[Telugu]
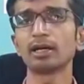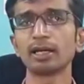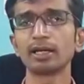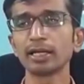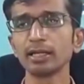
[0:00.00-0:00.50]

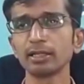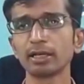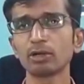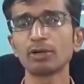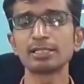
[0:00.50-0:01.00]
అంటే
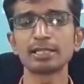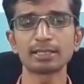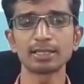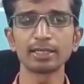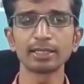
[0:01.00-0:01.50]
ఎక్కువ
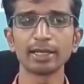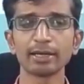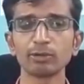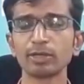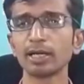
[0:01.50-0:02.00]
జనసందడి
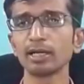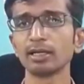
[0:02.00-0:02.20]
లేకుండా